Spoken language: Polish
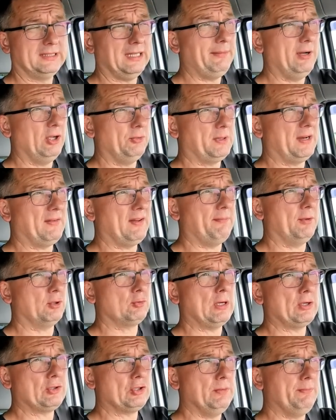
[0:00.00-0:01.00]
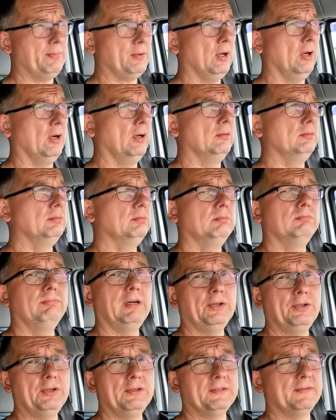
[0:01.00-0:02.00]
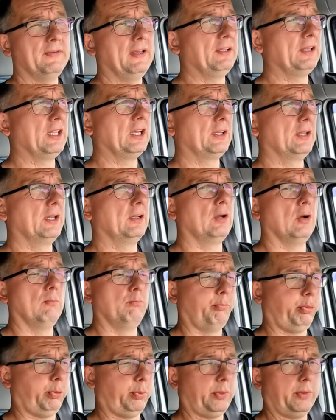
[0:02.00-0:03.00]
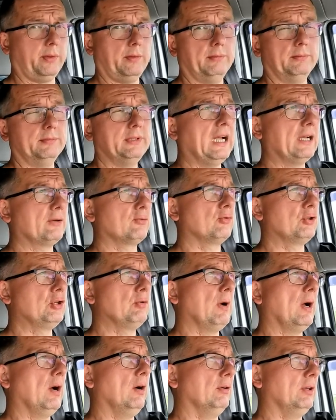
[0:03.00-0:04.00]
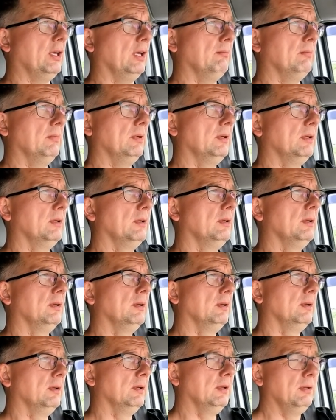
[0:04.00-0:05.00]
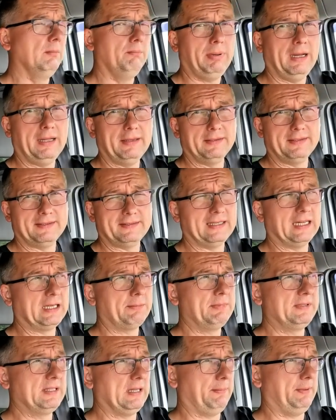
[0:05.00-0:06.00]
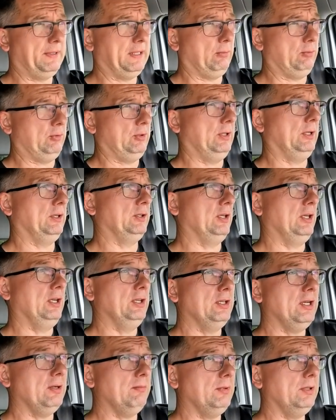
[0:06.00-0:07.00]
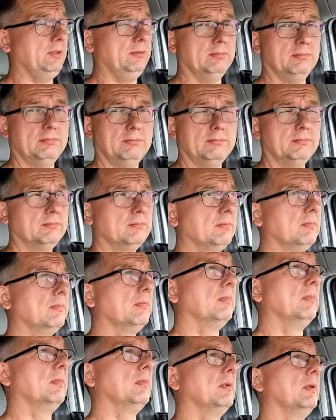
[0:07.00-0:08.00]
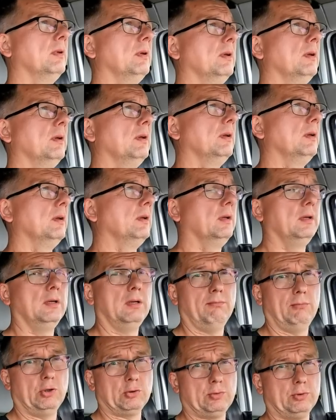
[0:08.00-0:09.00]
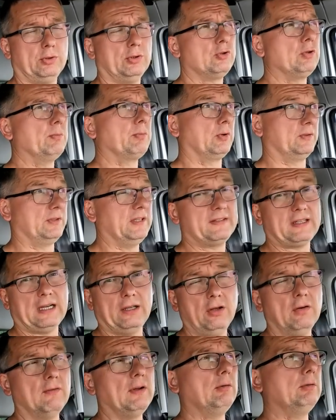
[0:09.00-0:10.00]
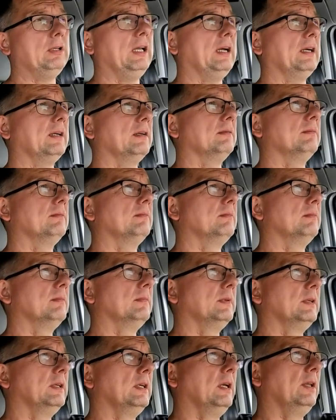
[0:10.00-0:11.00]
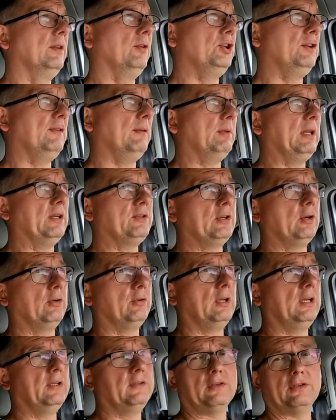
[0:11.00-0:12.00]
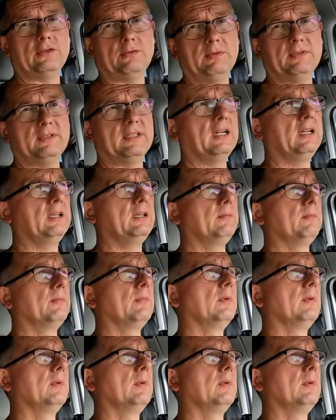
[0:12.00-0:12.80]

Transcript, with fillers: Sama odprawa poszła szybko, pani z Węgier tylko pff, tak rzuciła okiem. Pan z Serbii zapytał się, gdzie jedziemy. Skanował paszport. Poszło to szybko, zeskanował, tak. No nie wiem dlaczego tyle, żeśmy stali.